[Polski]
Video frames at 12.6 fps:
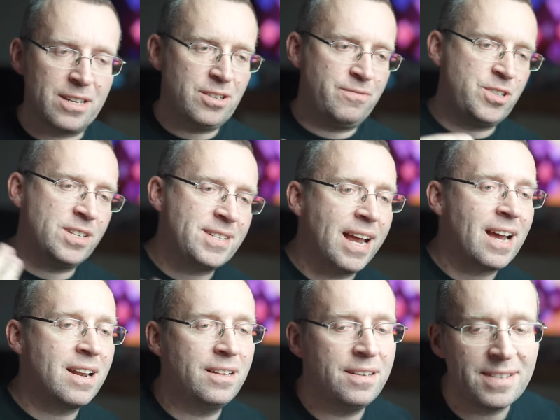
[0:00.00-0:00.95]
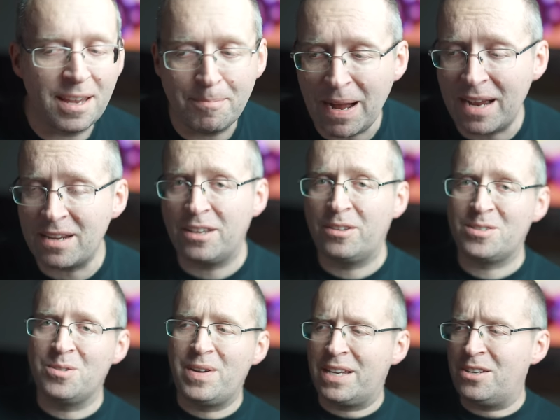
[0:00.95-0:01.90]
że wszystkie kanadyjskie banki to
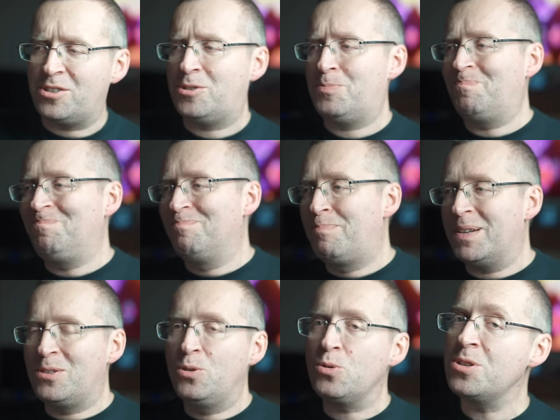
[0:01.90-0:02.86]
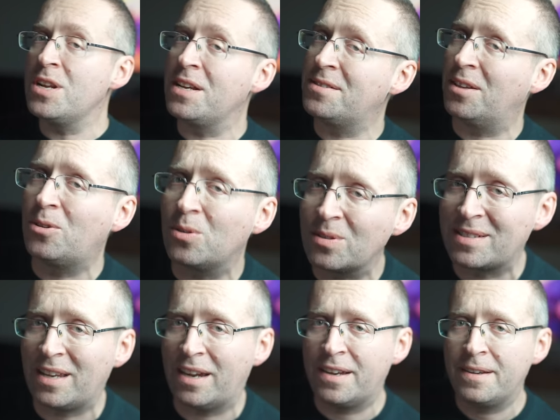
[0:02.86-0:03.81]
są jakieś bezduszne
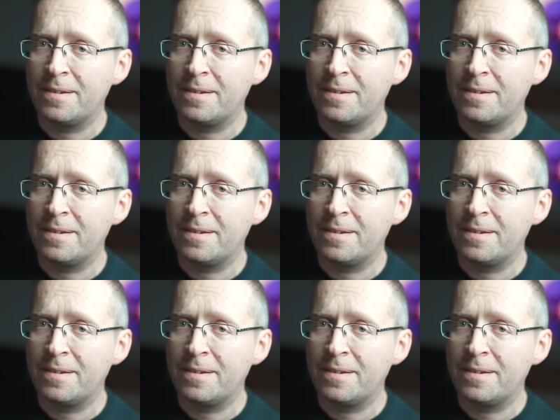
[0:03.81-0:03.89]
instytucje. Na